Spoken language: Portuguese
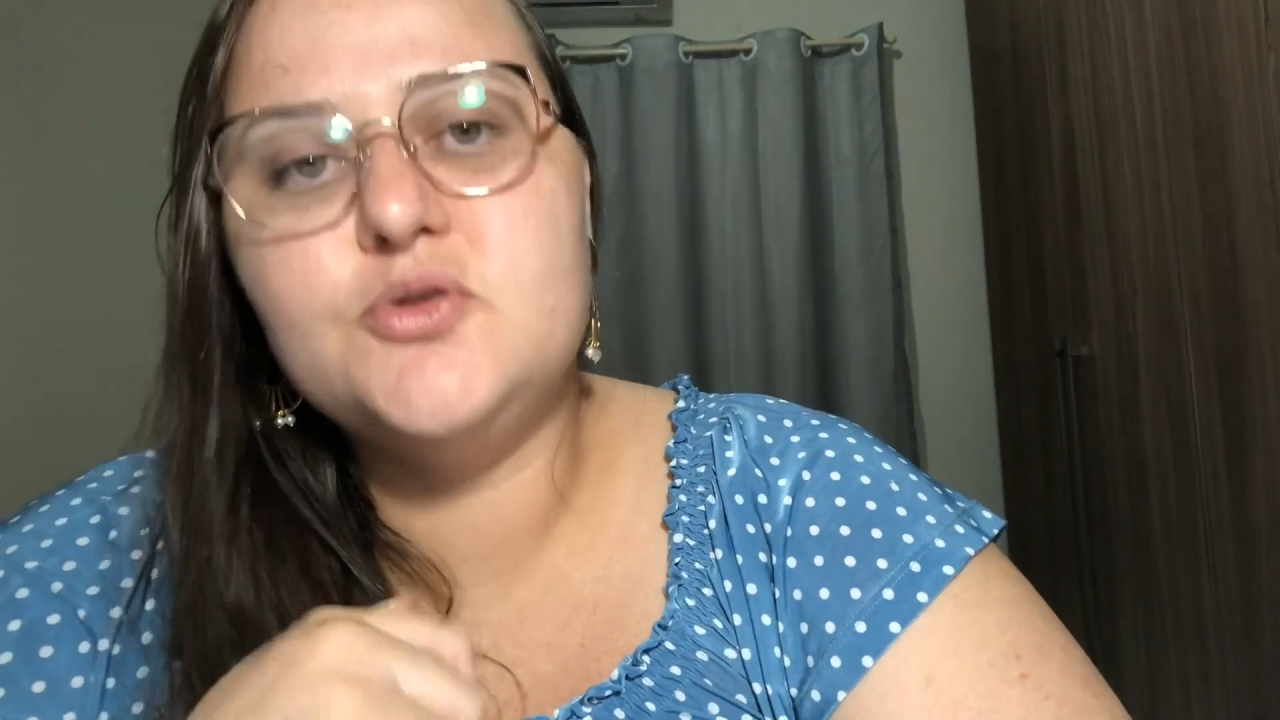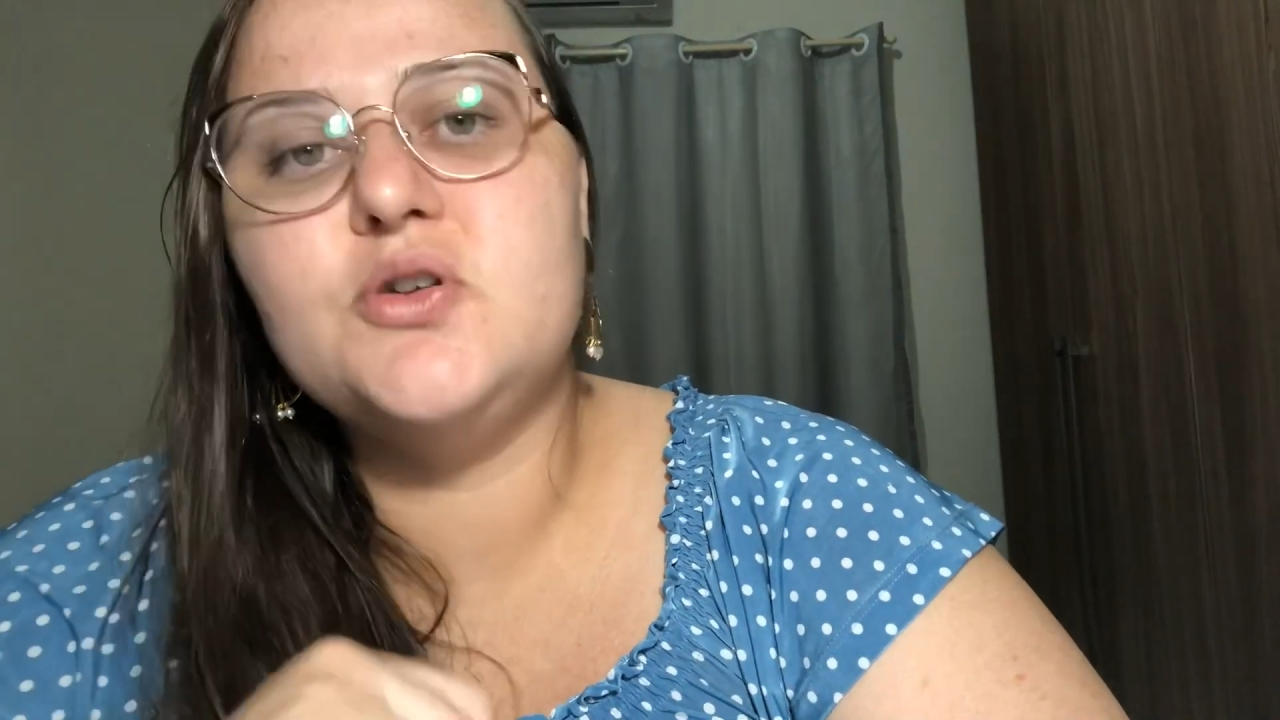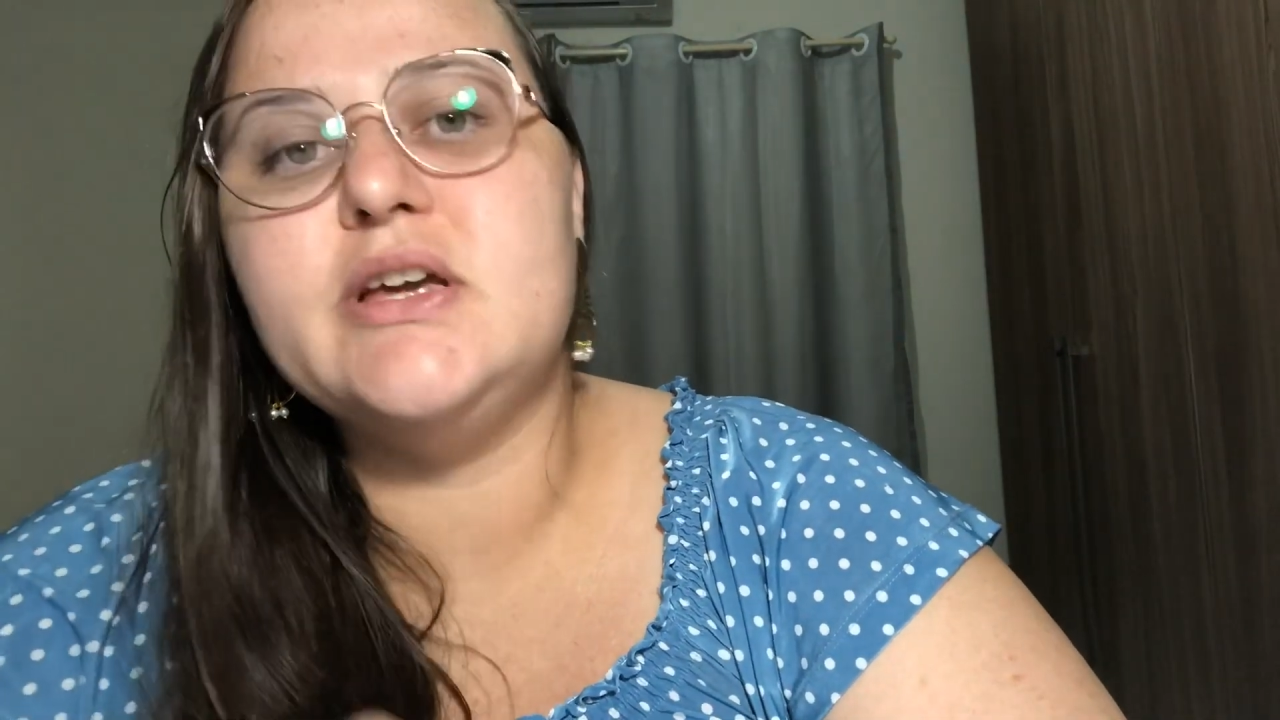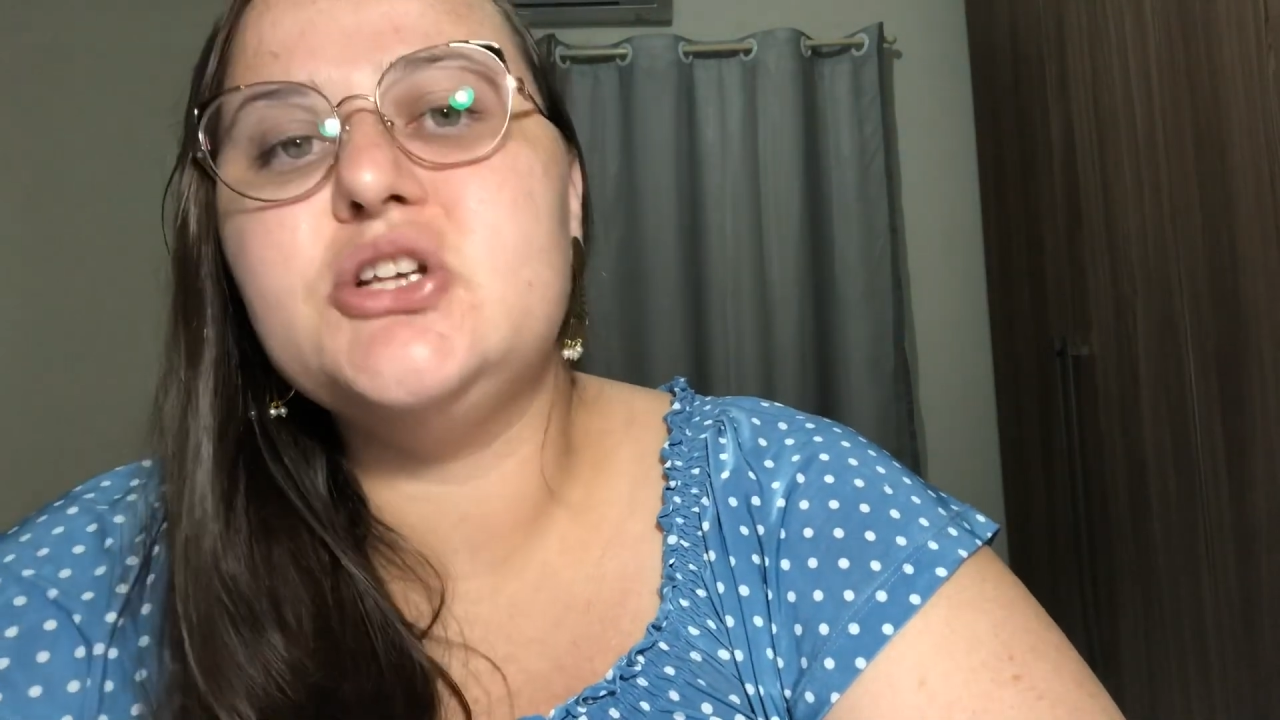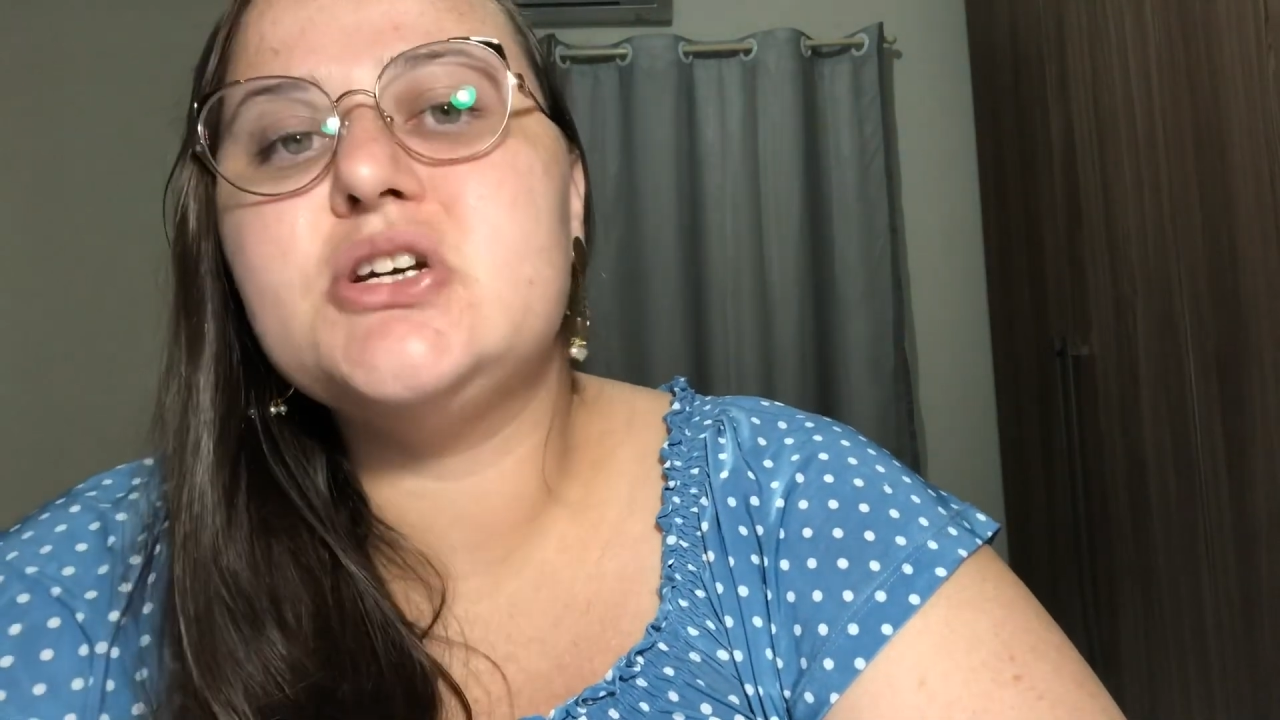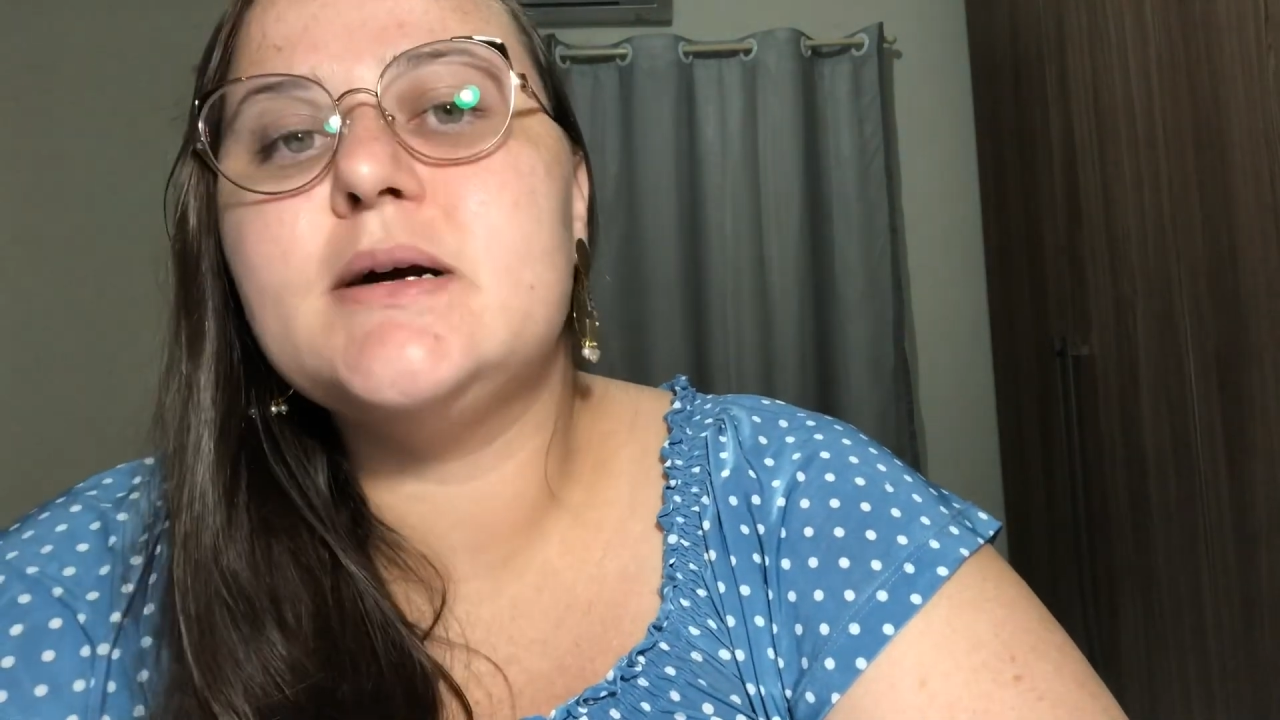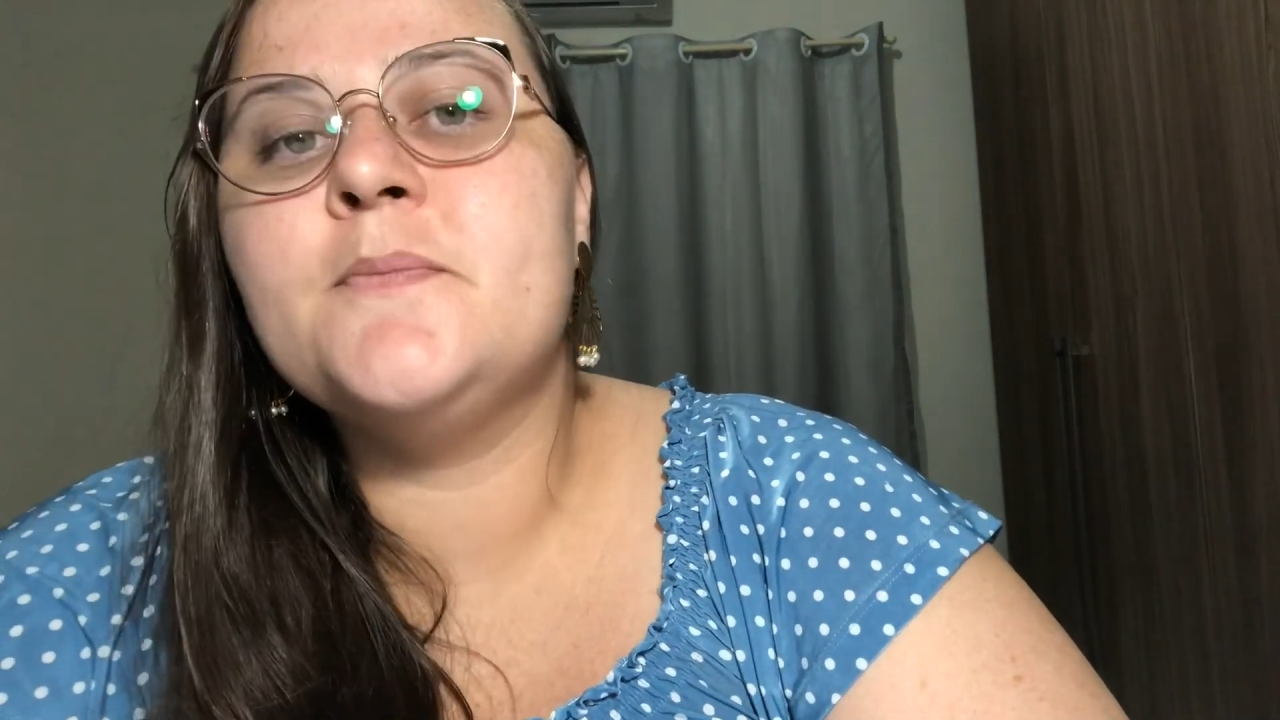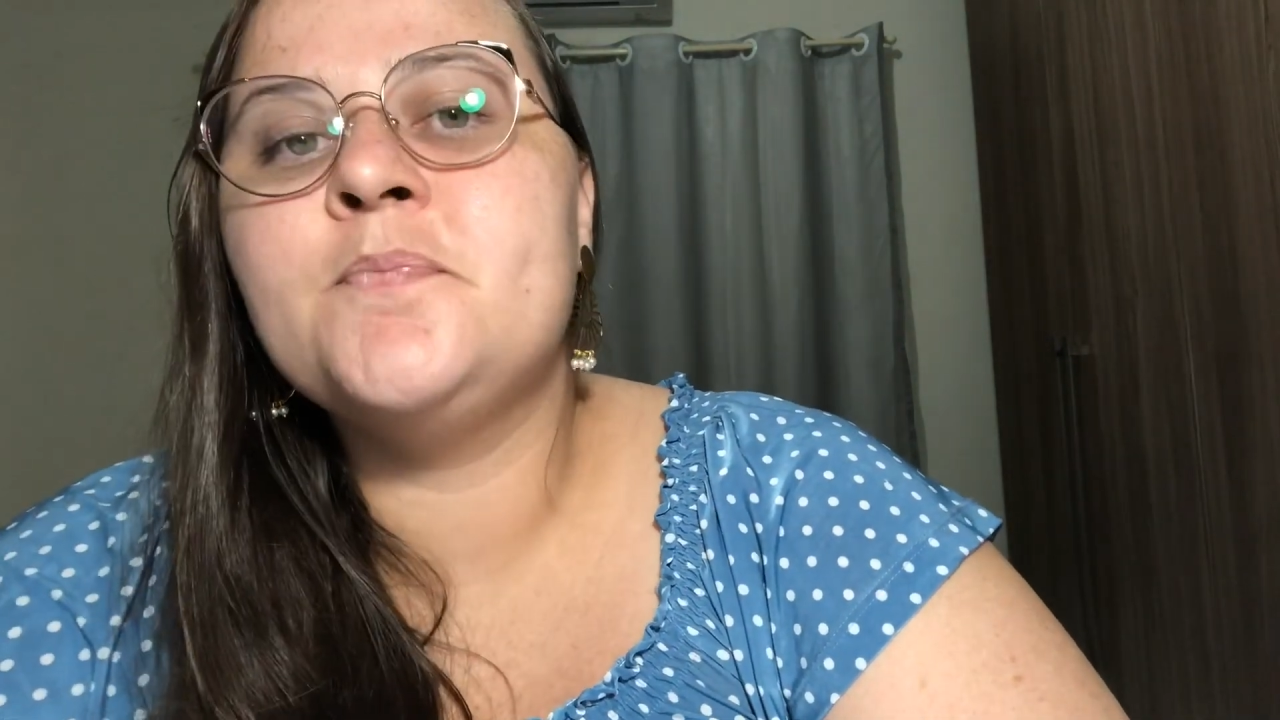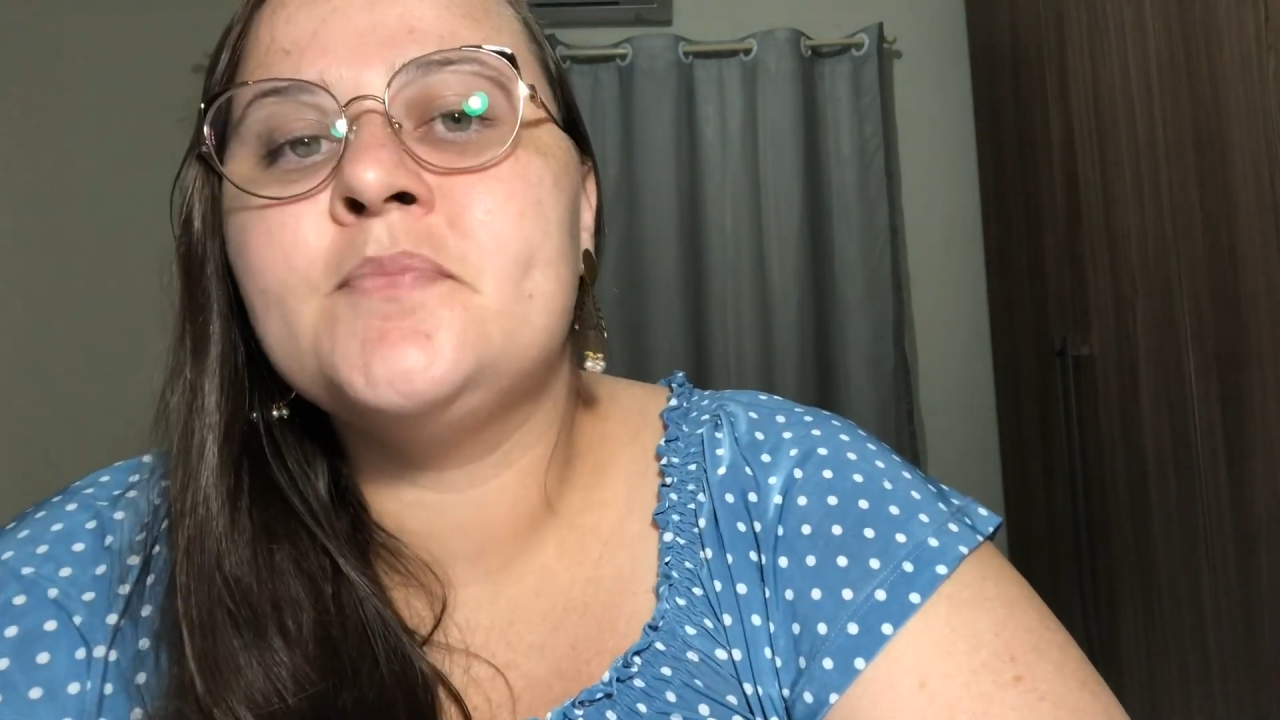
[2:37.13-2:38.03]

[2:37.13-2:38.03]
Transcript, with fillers: jurídica